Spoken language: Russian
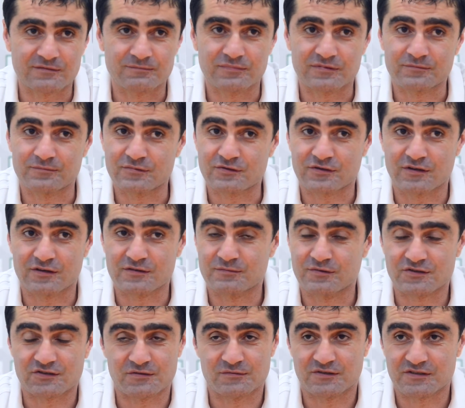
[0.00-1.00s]
отмечают с
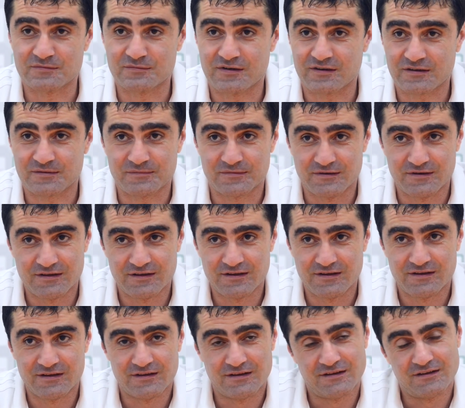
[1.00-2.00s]
большим размахом.
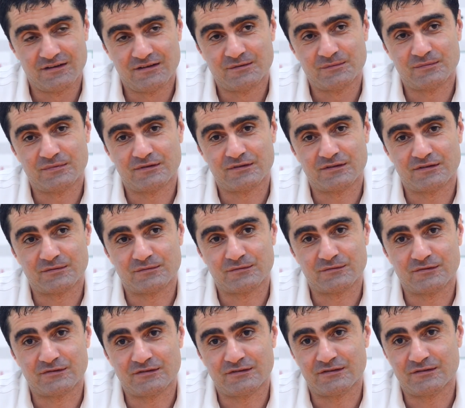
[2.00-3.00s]

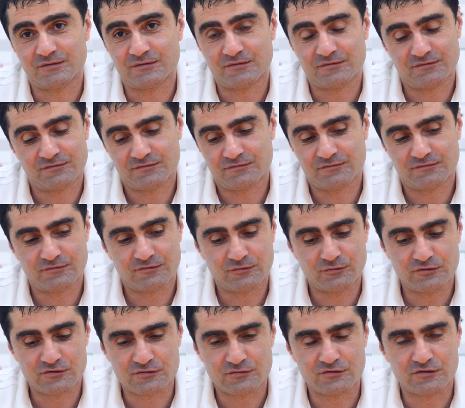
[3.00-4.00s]
Поэтому и
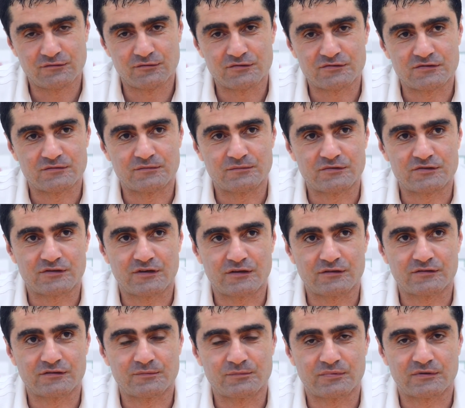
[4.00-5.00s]
люди с удовольствием
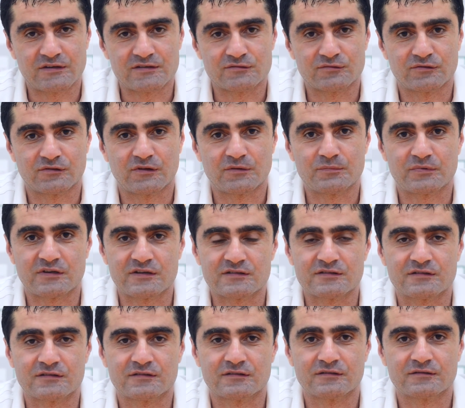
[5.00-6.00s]
отмечают этот, празднуют этот
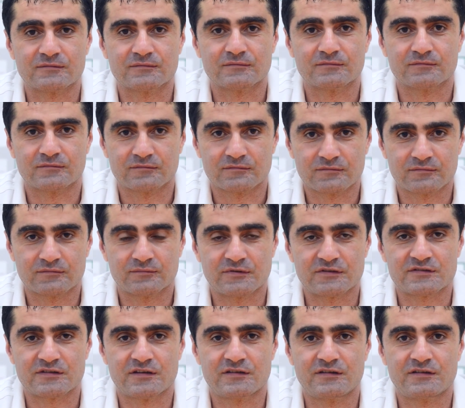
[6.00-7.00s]
праздник.
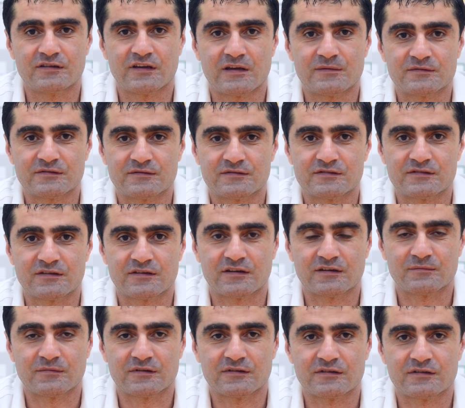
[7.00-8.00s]
Присоединяемся всей
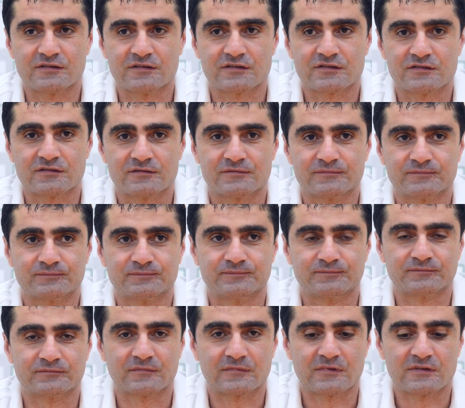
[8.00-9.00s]
командой нашей.
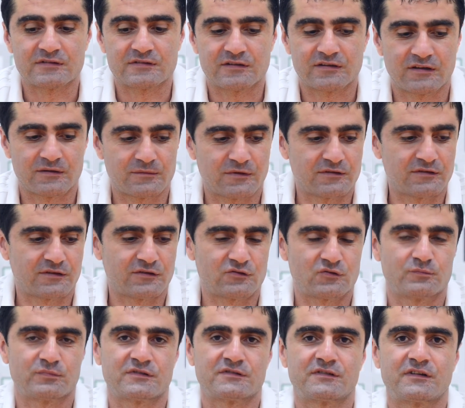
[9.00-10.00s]
От всей команды
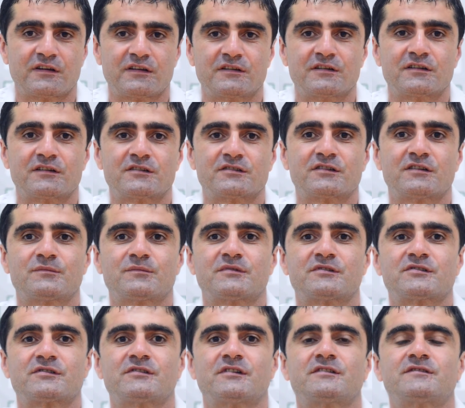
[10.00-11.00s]
хочу поздравить горожан,
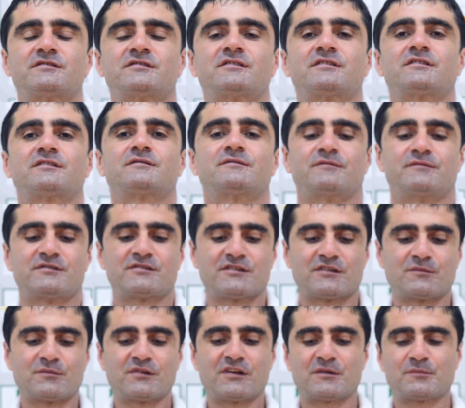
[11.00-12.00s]
пожелать всех,
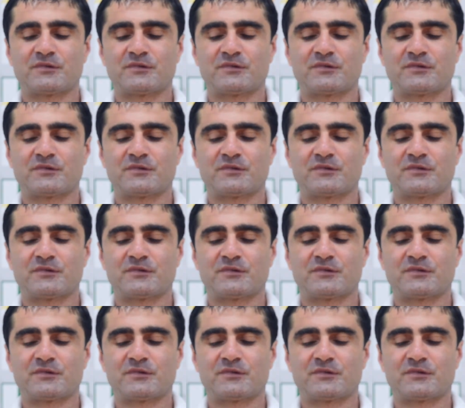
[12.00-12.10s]
всех благ,